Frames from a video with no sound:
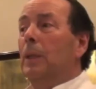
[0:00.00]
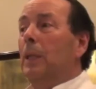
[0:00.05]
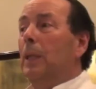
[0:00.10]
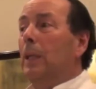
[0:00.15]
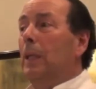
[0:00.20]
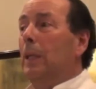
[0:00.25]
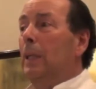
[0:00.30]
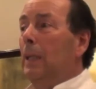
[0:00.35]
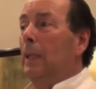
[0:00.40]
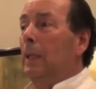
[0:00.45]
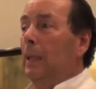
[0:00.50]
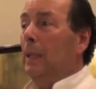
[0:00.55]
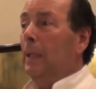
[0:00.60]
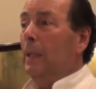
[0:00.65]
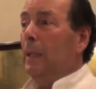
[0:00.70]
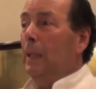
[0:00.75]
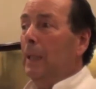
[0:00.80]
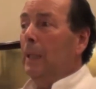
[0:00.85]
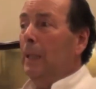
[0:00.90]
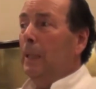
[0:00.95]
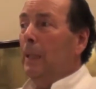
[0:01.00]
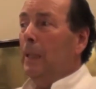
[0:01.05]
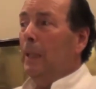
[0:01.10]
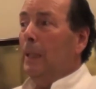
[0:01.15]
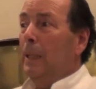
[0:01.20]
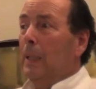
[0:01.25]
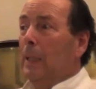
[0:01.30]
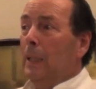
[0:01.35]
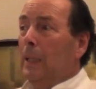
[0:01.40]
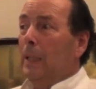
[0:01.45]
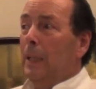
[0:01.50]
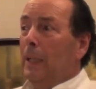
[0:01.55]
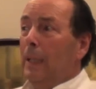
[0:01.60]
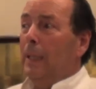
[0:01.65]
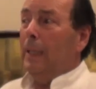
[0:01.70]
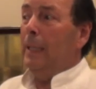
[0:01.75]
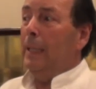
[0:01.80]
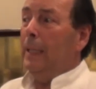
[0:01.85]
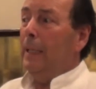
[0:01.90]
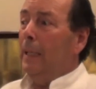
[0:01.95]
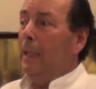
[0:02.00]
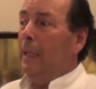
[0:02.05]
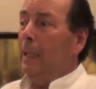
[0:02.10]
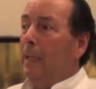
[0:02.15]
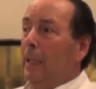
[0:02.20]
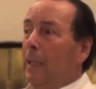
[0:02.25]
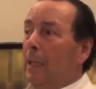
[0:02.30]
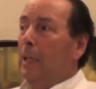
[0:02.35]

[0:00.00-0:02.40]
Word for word: eh, le